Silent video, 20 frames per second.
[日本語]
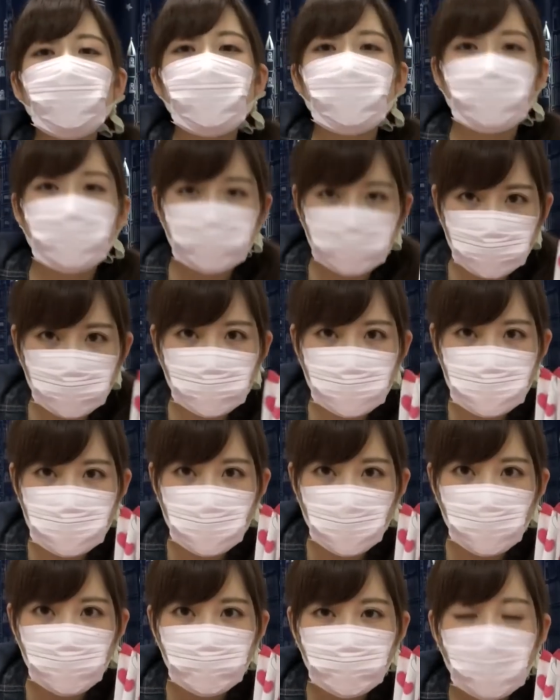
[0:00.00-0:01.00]
キーになってるんです
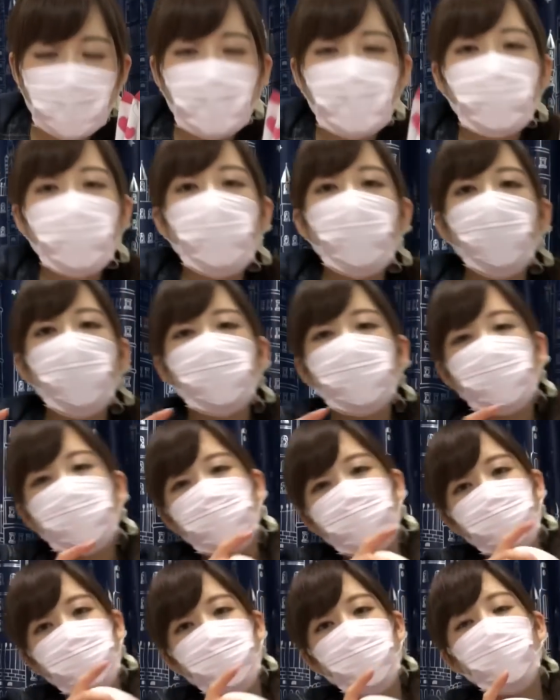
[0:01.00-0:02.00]
よ
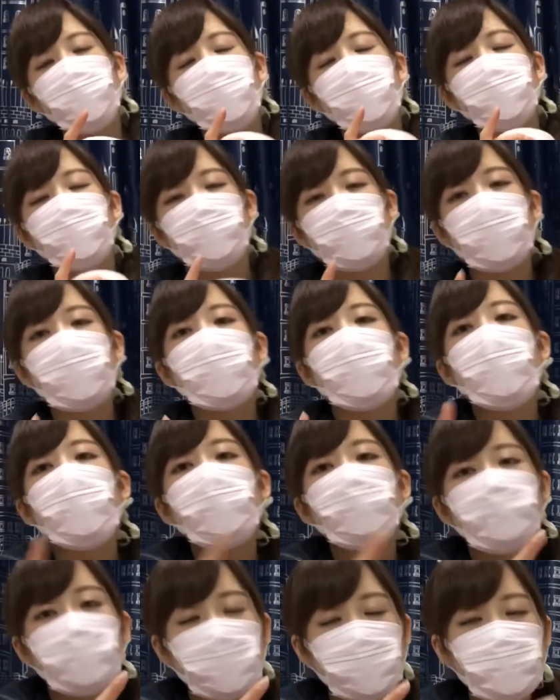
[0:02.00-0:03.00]
ココナッツチョコレートが
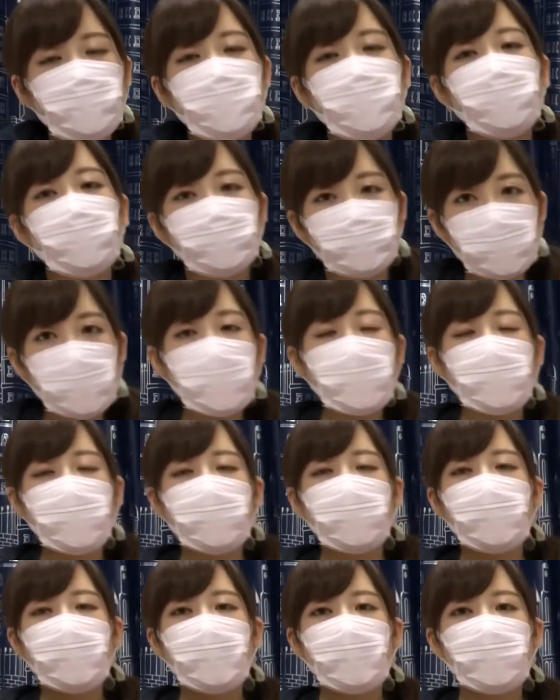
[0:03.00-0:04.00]
コーティングされ
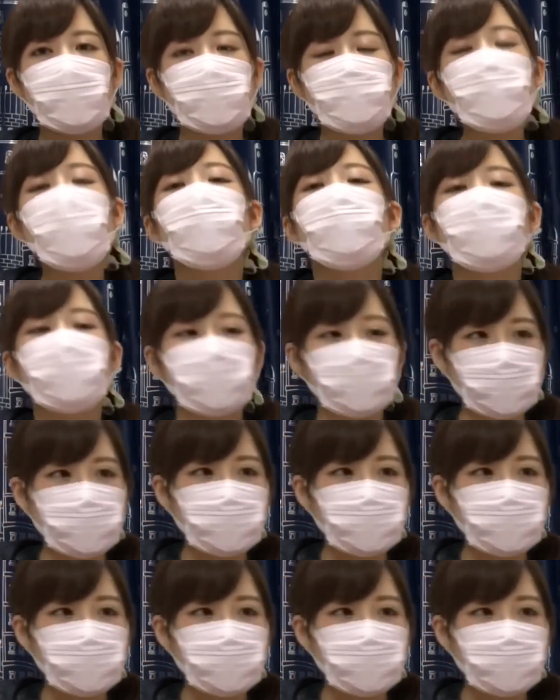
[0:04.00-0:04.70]
た、えポッキー